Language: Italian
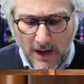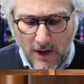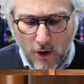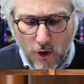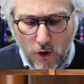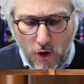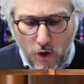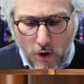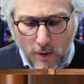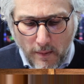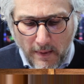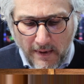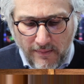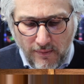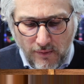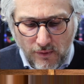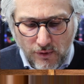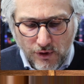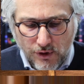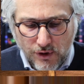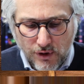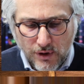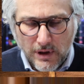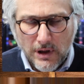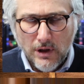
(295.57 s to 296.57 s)
come
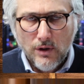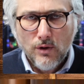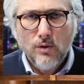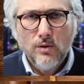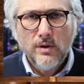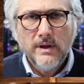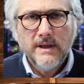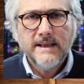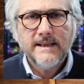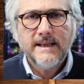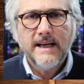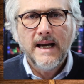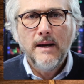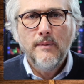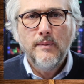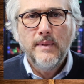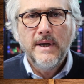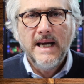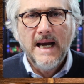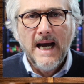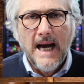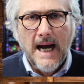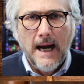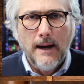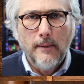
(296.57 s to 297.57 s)
funzionano gli schemi
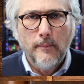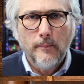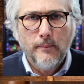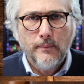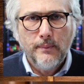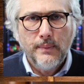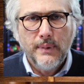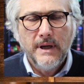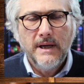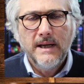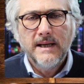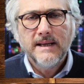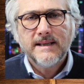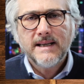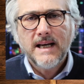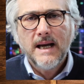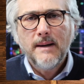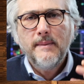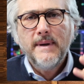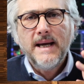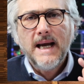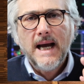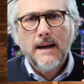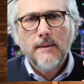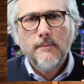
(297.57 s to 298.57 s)
ampi? Gli
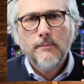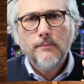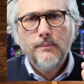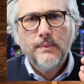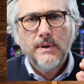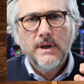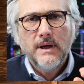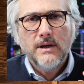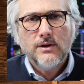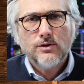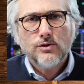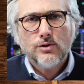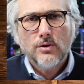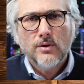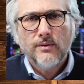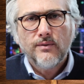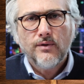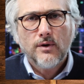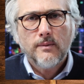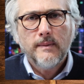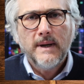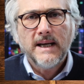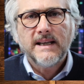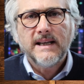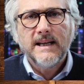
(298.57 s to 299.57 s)
schemi ampi sono
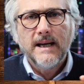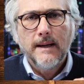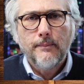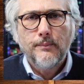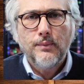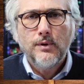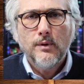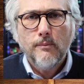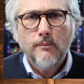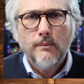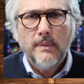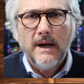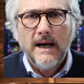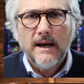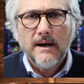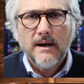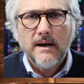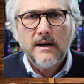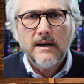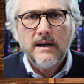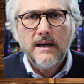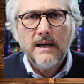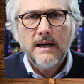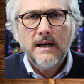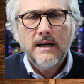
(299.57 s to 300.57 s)
formati da più
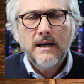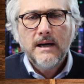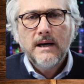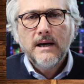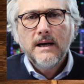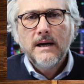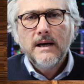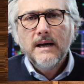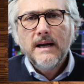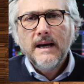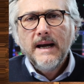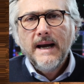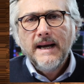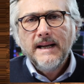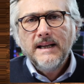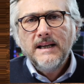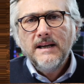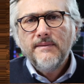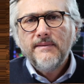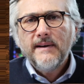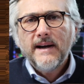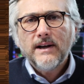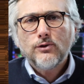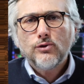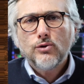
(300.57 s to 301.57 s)
barre e di
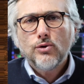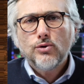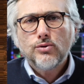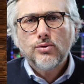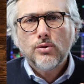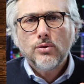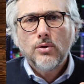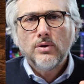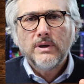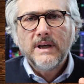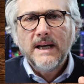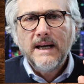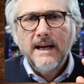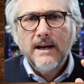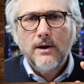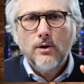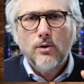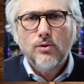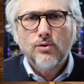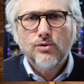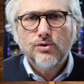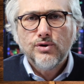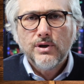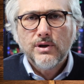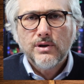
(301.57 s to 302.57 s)
fatto sono delle
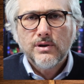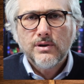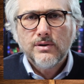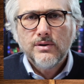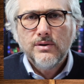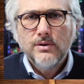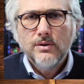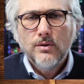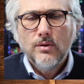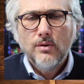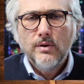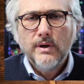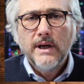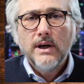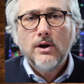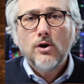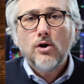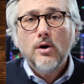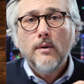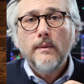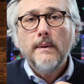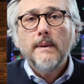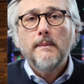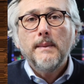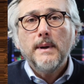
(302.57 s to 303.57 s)
congestioni.
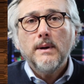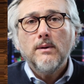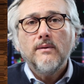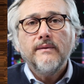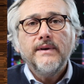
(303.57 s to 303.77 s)
Come abbiamo